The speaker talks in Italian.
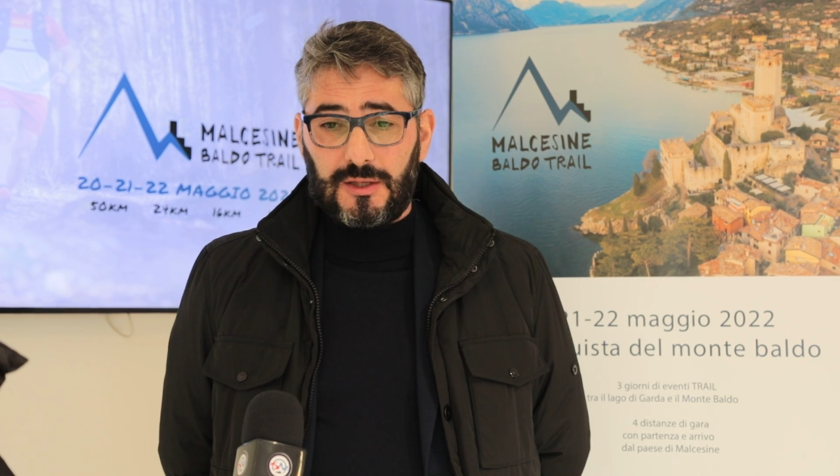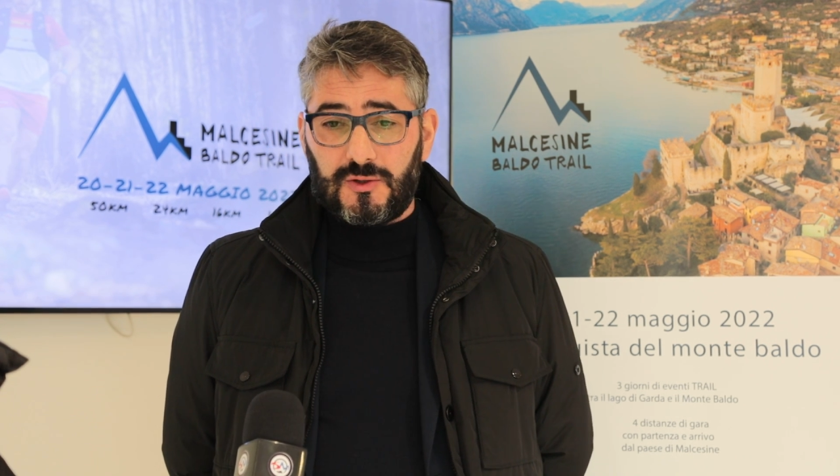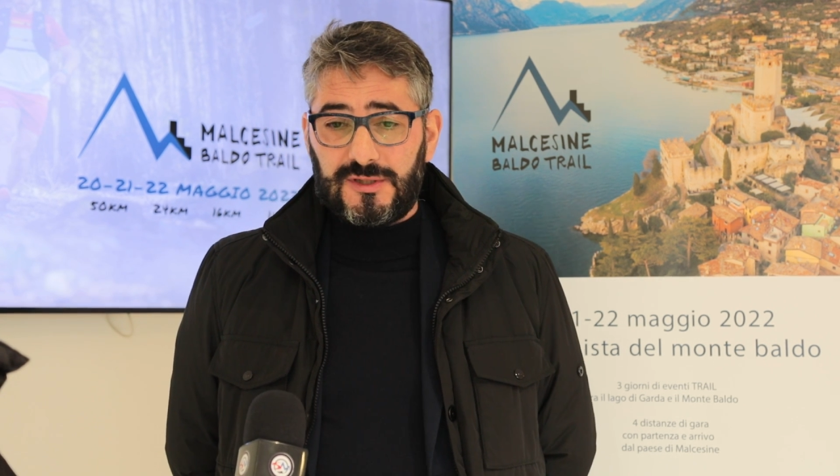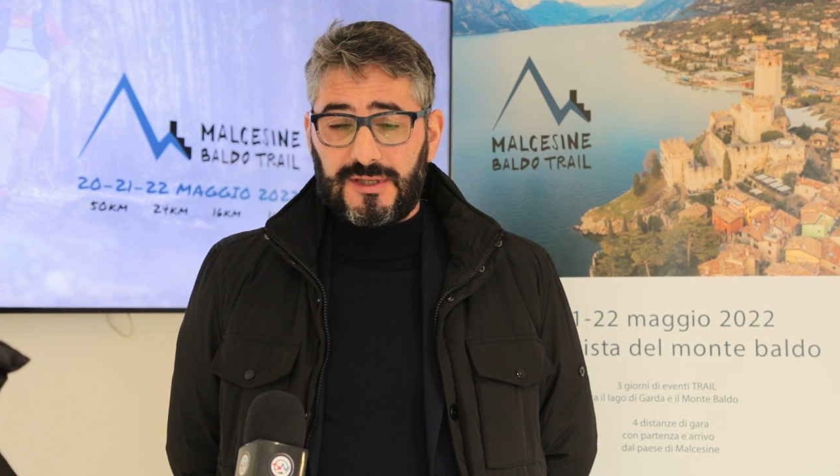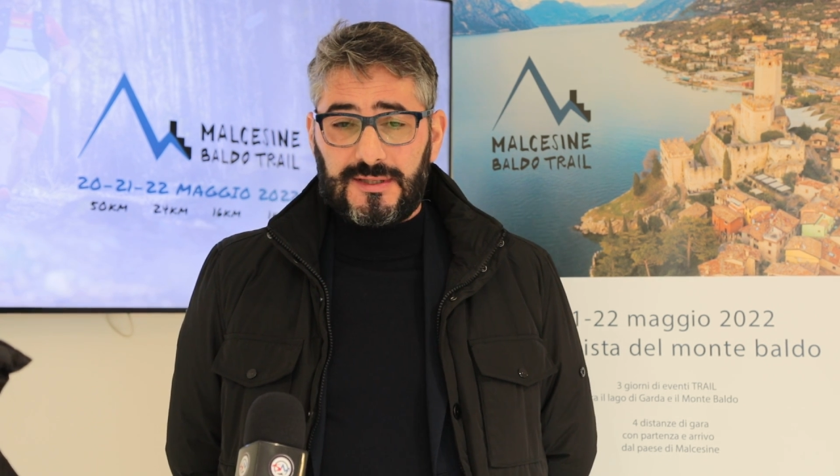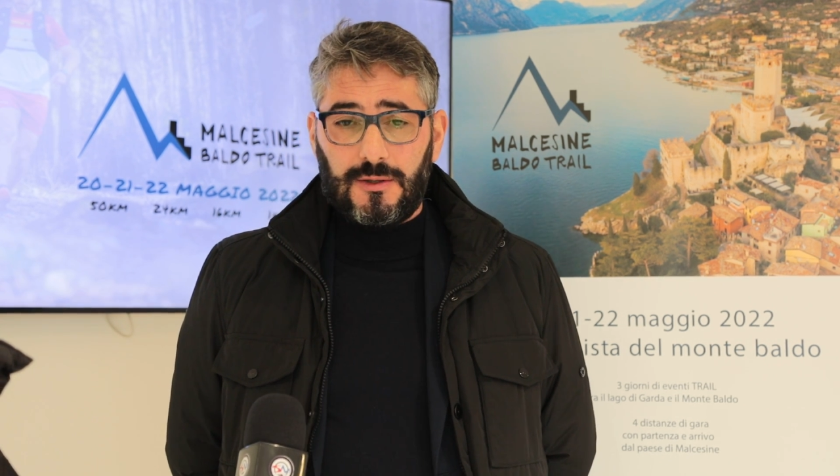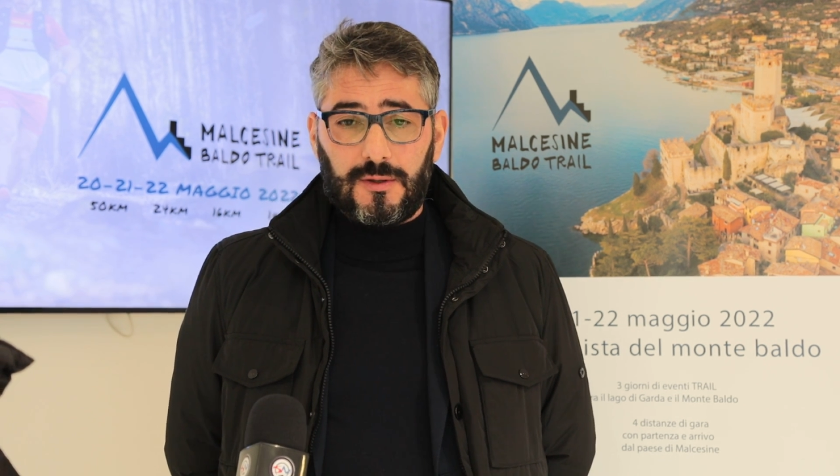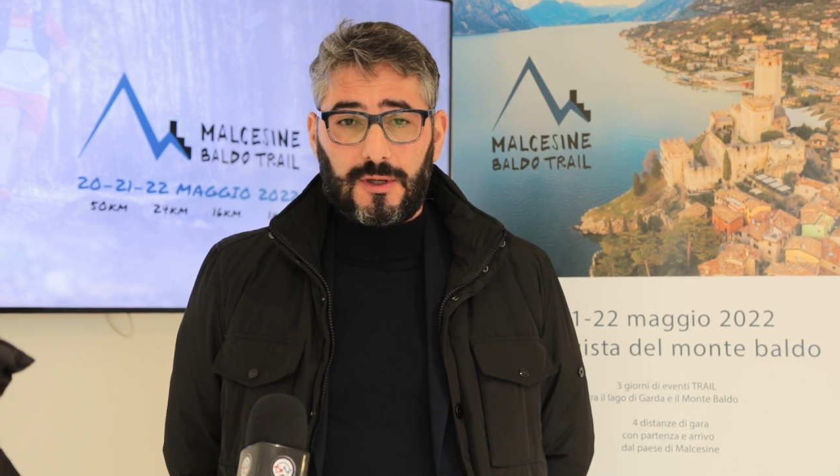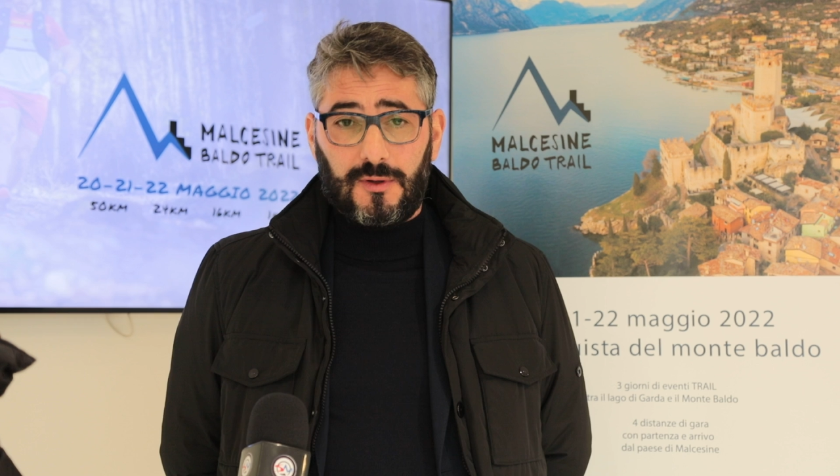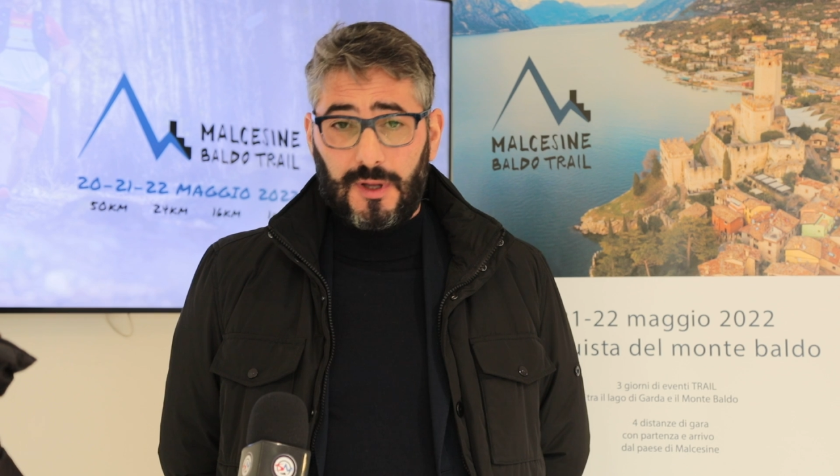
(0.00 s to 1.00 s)

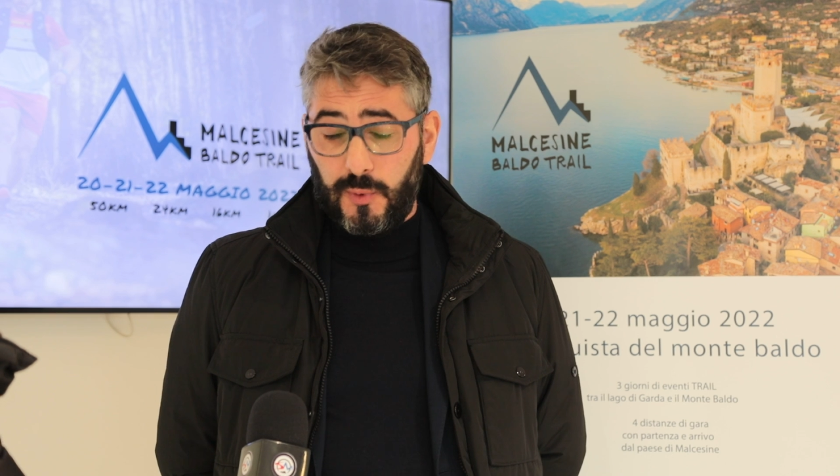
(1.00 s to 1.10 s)
l'associazione non ha